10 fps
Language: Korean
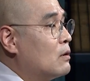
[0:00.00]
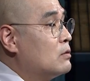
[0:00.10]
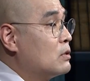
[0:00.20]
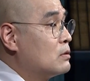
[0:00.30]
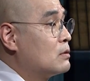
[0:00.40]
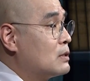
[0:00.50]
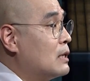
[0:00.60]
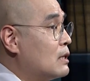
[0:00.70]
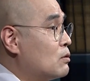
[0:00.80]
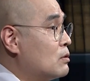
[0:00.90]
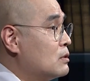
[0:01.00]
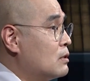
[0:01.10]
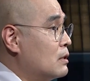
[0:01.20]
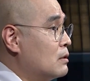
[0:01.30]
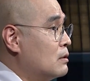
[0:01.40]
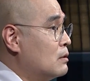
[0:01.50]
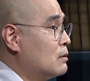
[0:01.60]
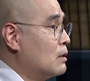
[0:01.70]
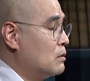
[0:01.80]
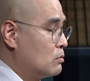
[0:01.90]
거기서 사리가 떨어진 거예요.
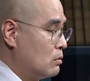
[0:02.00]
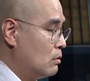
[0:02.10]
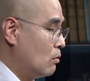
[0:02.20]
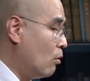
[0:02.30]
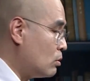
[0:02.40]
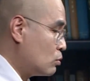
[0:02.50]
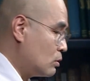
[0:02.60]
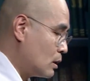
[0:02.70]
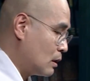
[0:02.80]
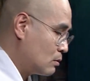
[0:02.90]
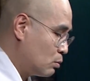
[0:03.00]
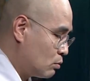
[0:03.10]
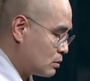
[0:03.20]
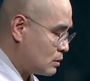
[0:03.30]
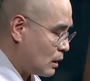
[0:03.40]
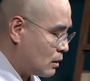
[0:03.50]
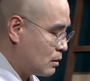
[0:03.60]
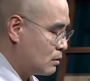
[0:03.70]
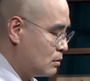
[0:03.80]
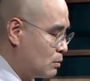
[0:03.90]
그래가지고 어? 소리가 나는 걸 보고 딱
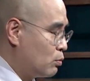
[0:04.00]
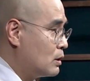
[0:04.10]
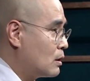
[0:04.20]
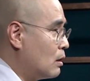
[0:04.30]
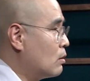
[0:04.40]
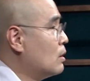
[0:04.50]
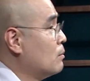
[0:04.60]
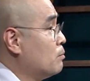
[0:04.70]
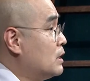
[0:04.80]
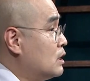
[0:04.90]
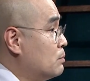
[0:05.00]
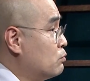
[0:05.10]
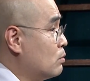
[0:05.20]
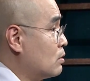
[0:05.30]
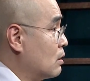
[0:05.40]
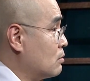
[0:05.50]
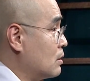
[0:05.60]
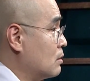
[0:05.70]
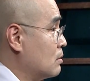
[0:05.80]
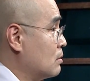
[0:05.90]
보니까 빛이 뿜어져
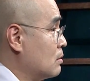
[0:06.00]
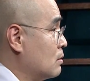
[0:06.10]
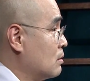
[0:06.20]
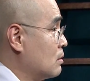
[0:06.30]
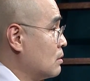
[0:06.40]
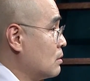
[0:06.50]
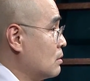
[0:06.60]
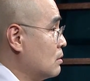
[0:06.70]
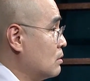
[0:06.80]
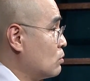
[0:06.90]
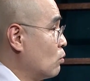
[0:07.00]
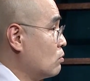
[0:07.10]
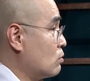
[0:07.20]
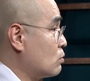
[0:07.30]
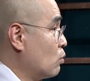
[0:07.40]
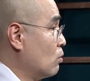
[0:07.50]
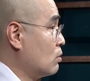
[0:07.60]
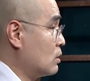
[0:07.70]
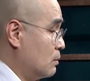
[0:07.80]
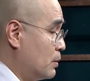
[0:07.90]
나오더래요. 어, 동,
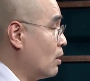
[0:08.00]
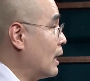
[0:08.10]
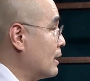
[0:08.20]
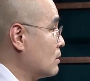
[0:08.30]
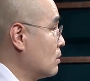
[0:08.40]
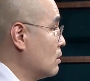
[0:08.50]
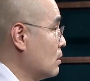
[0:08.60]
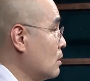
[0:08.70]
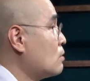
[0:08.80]
동그 병 안에서